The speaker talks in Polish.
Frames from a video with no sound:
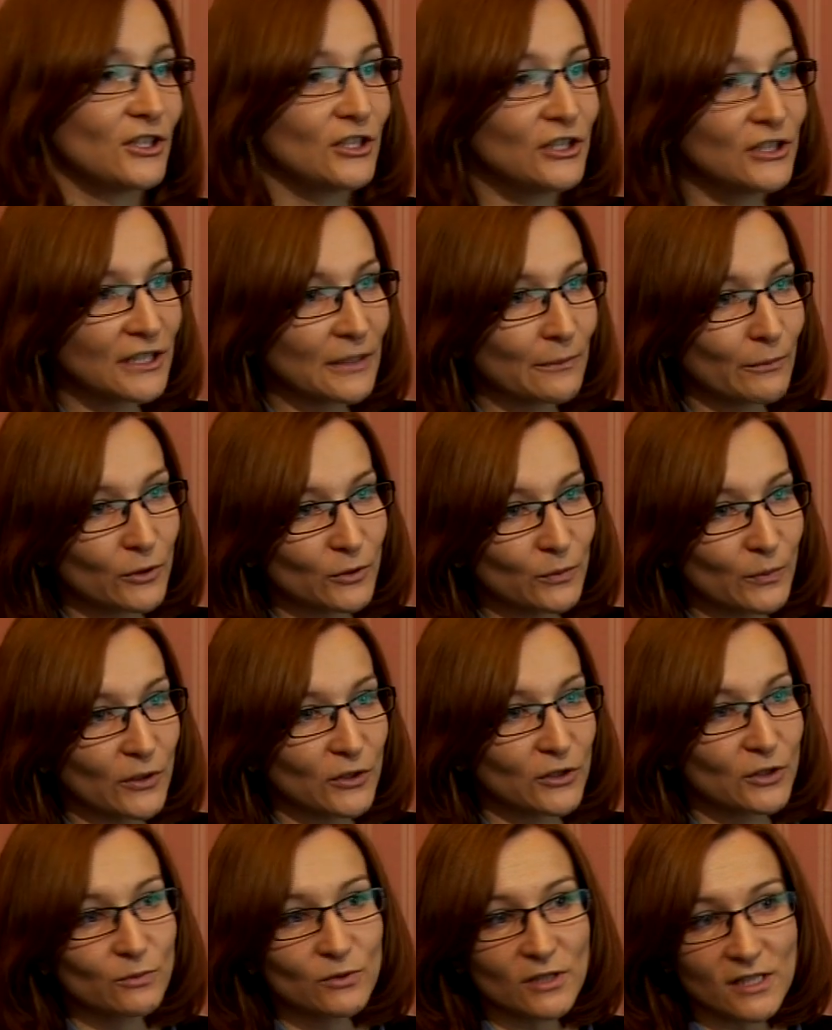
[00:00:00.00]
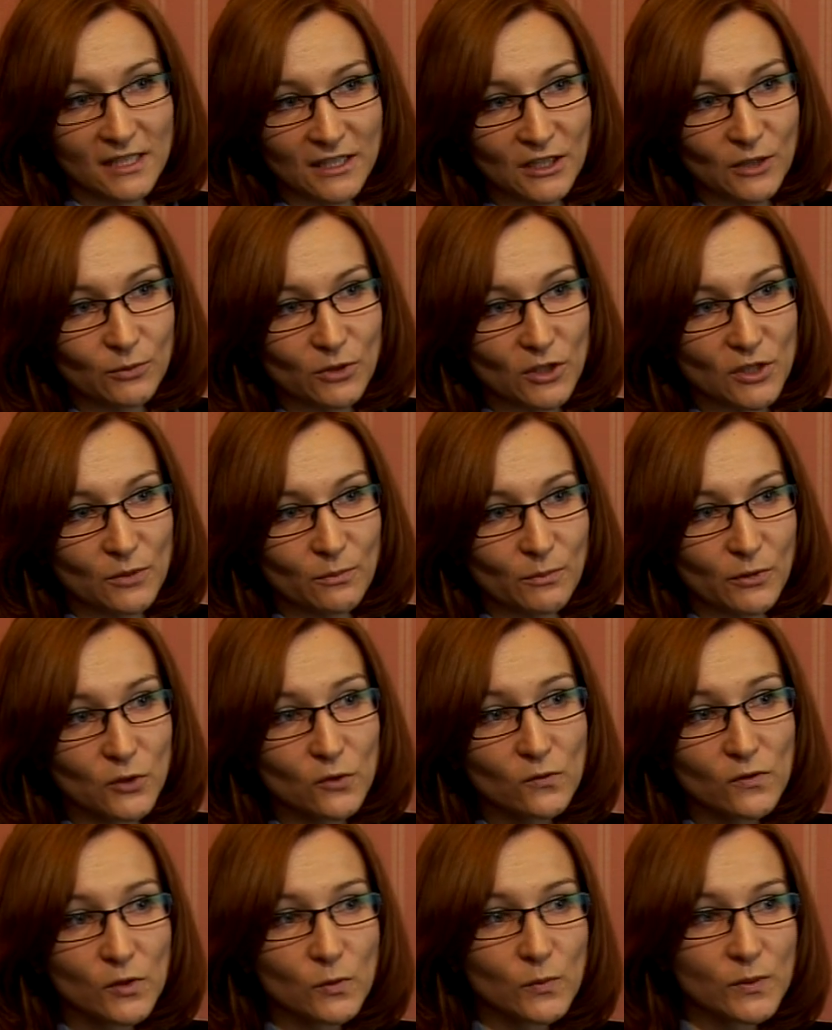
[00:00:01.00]
inne podmioty, przez innych
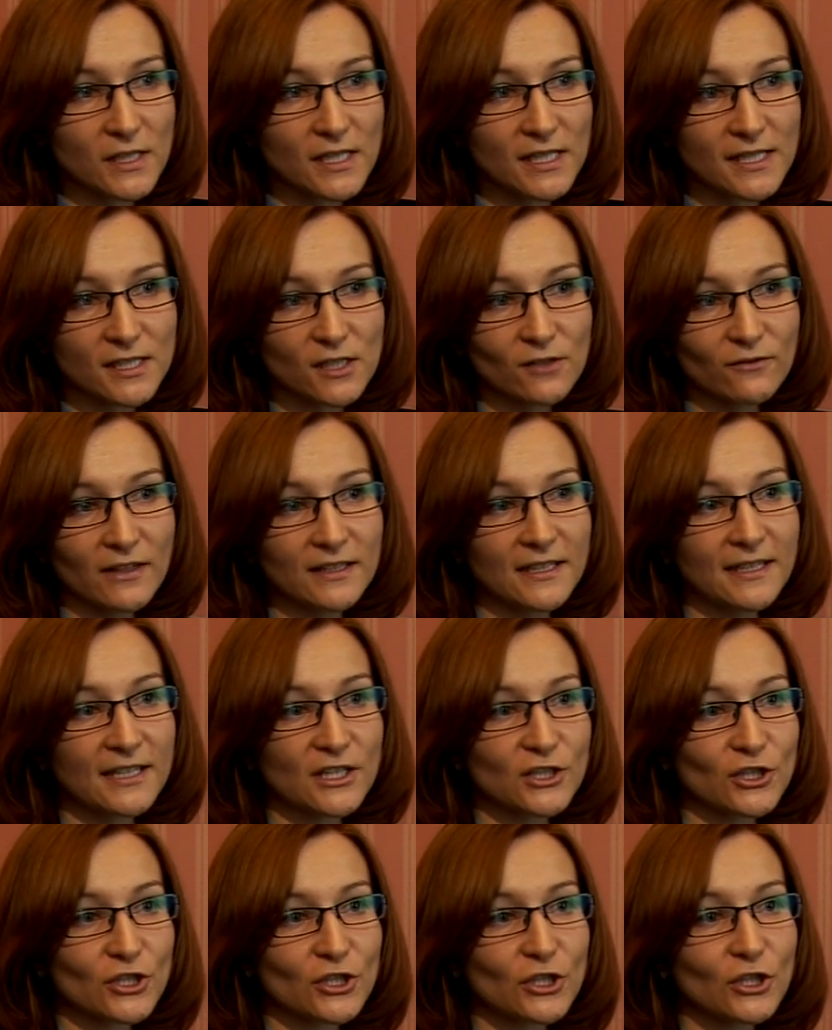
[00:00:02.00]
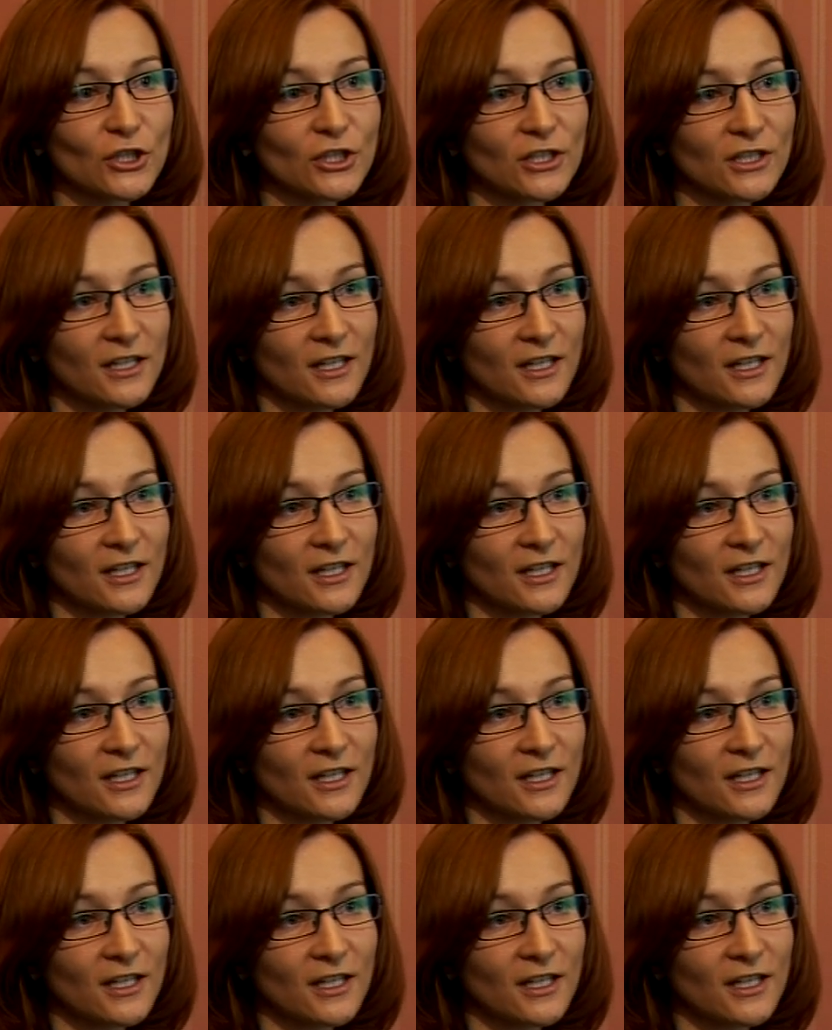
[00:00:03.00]
przedsiębiorców są zarejestrowane na rzecz